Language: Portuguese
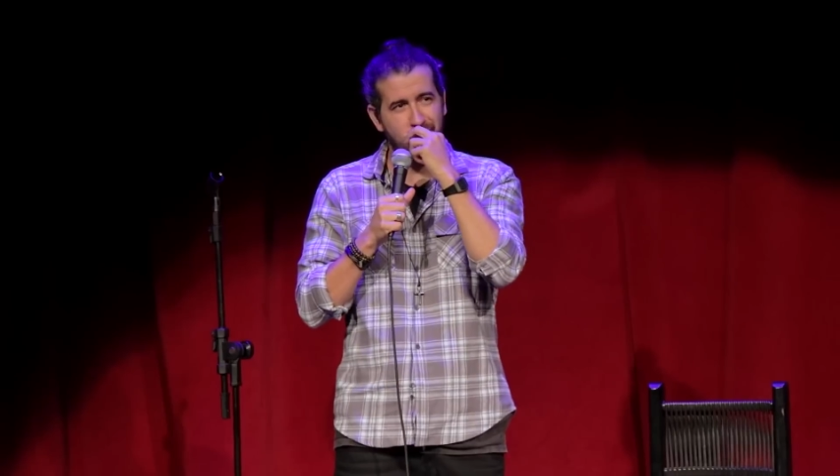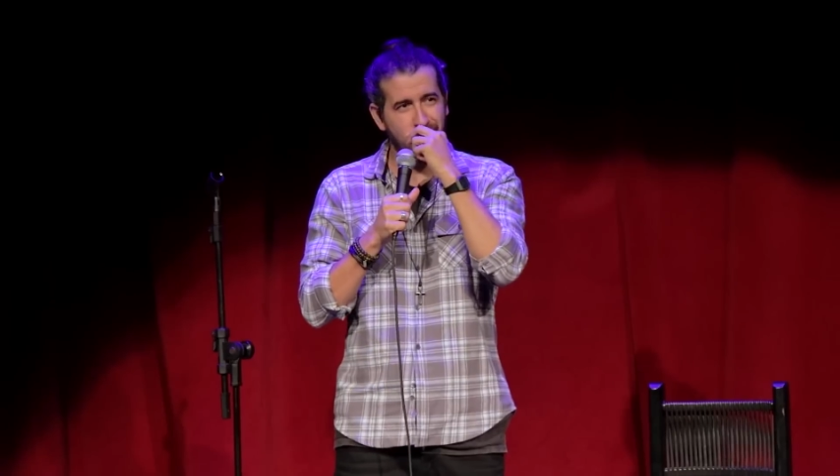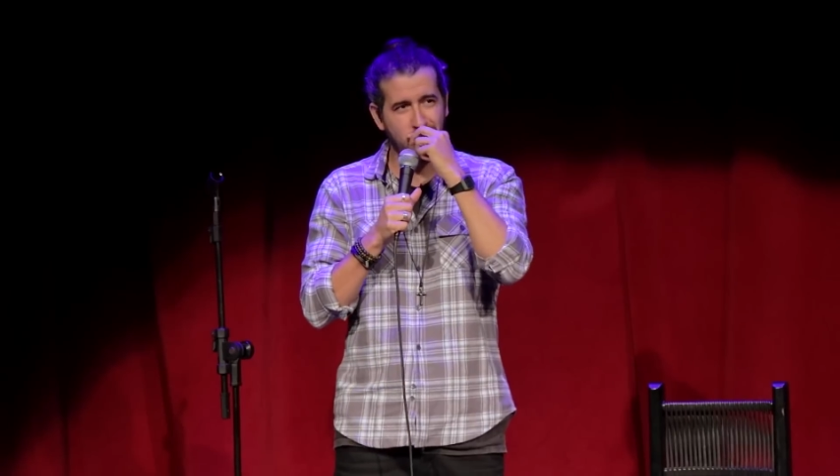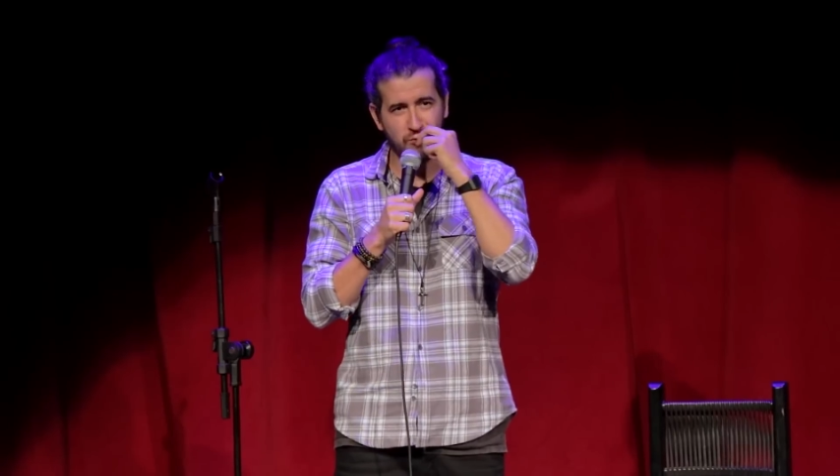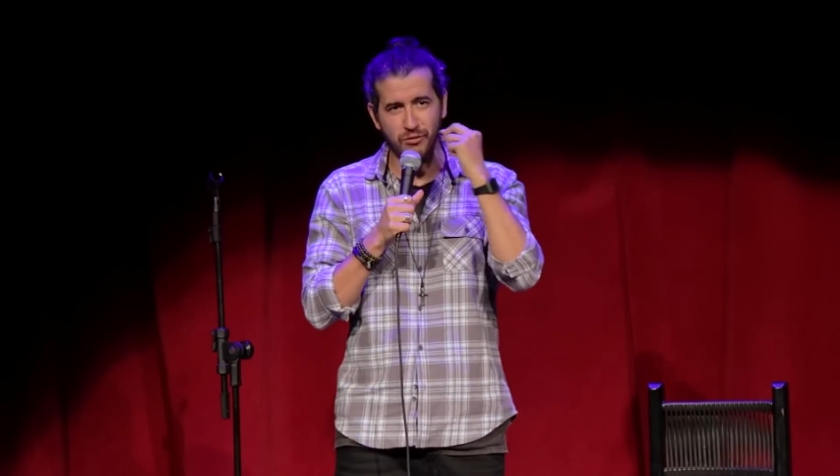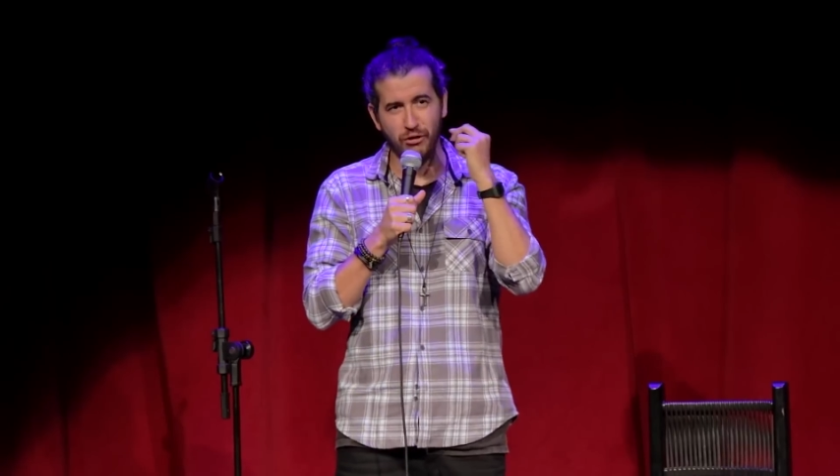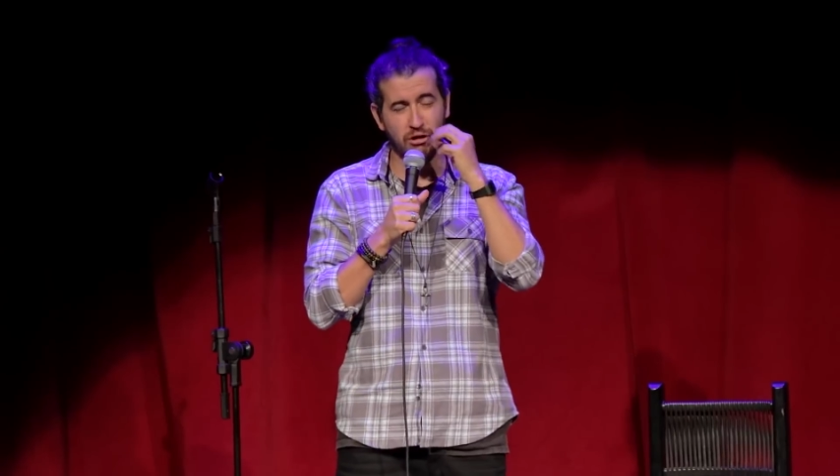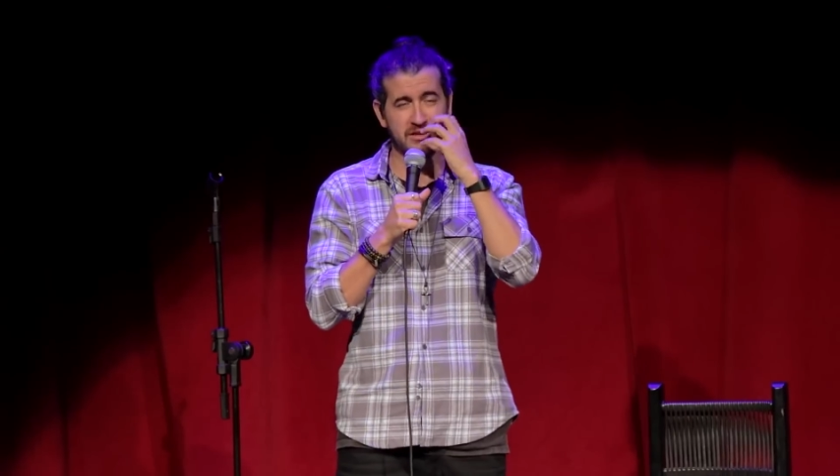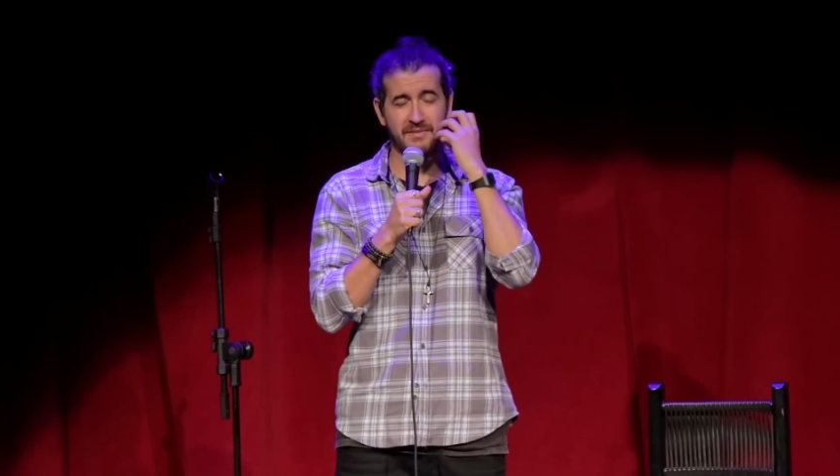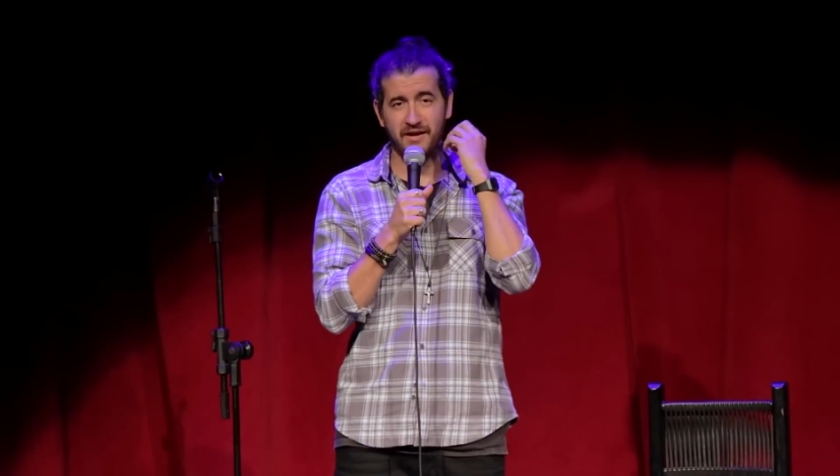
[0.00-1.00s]
coloca o
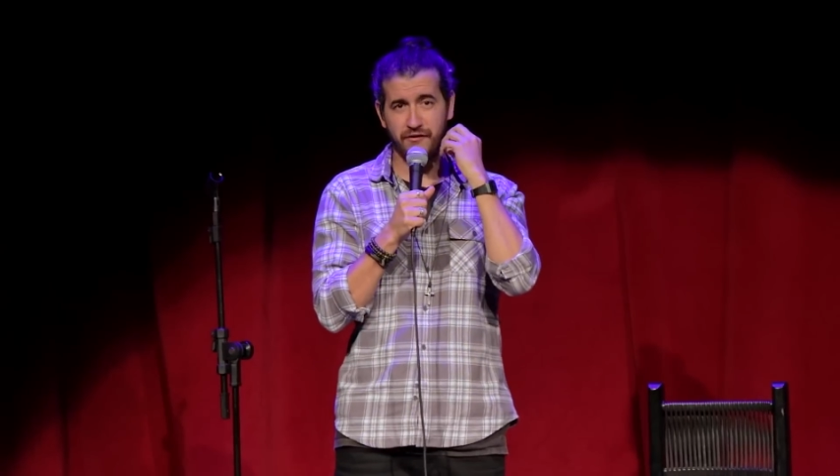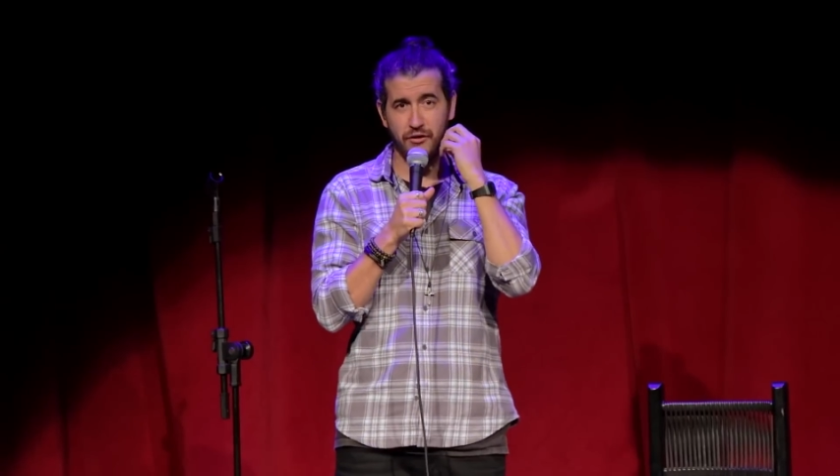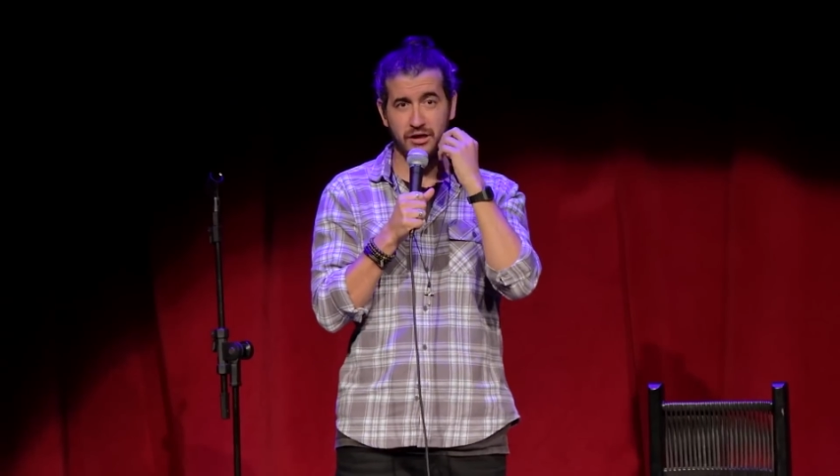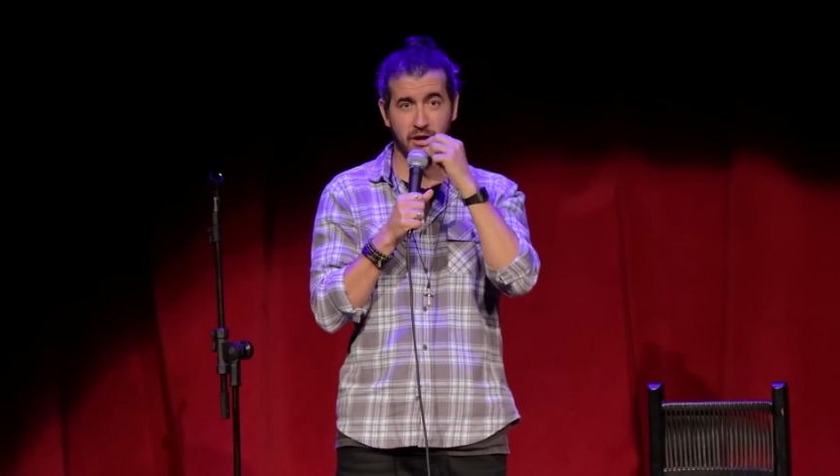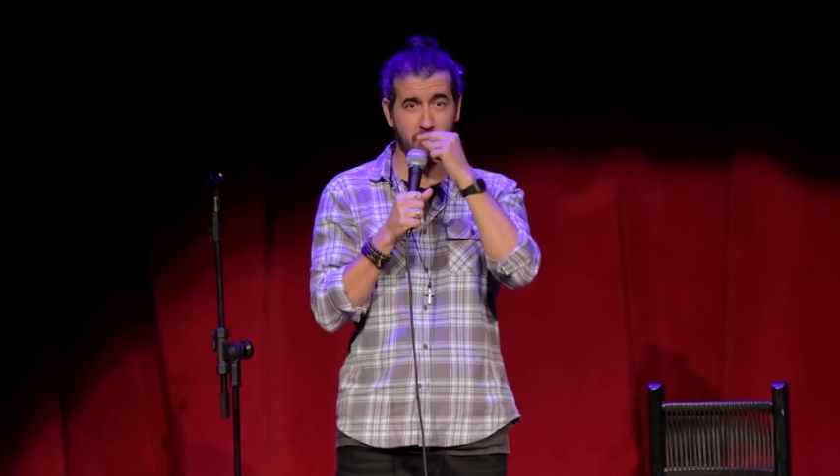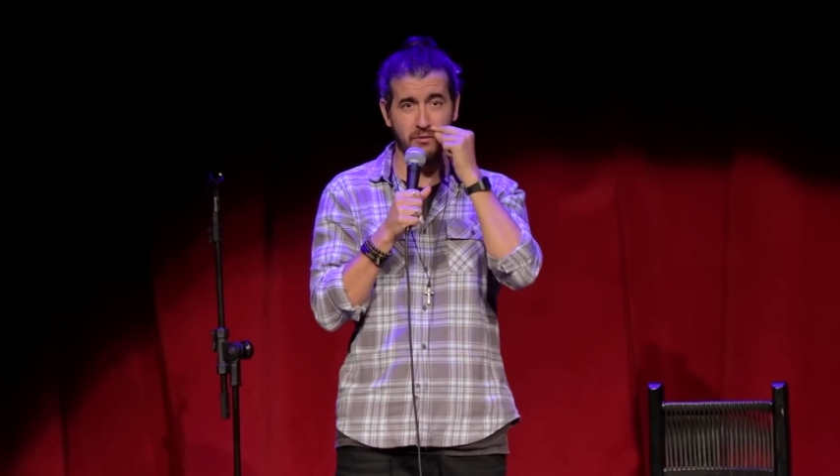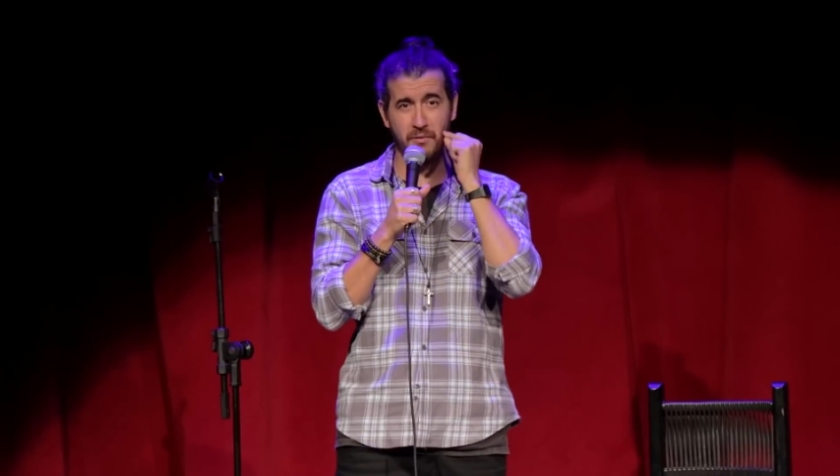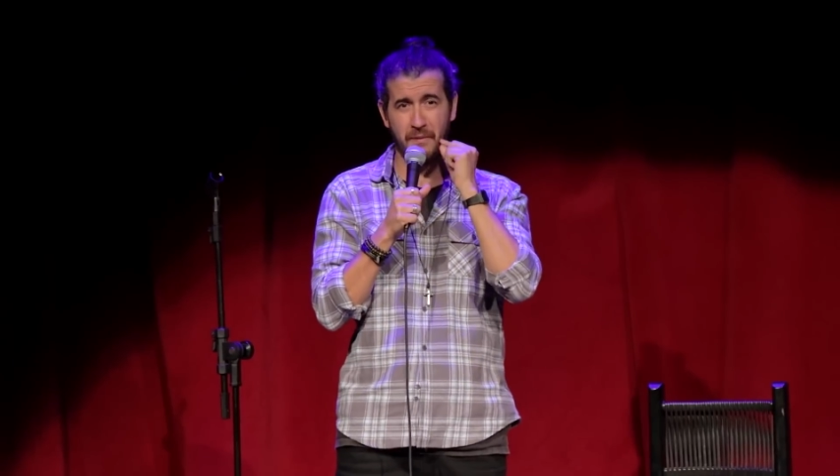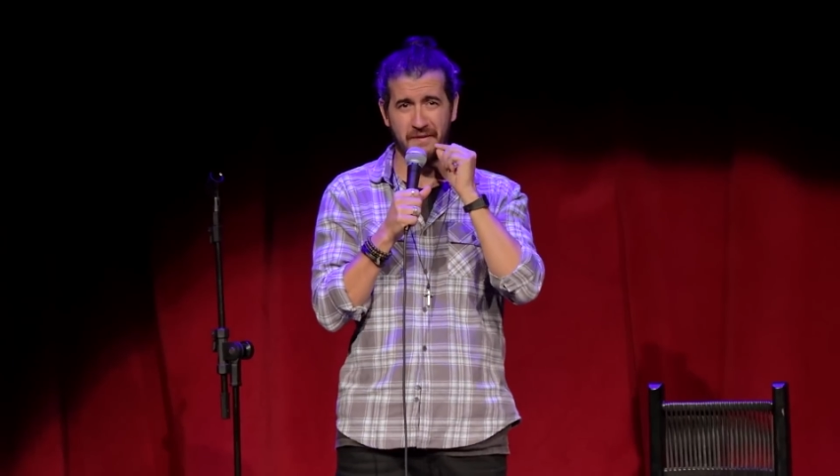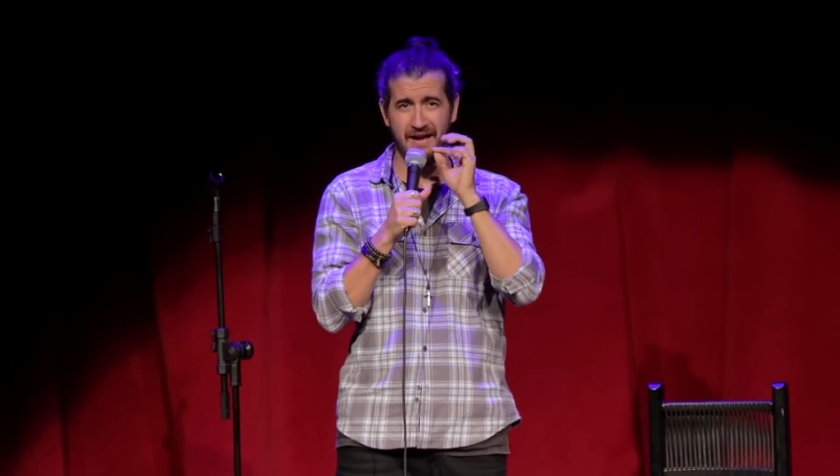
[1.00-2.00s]
gloss mais fortão,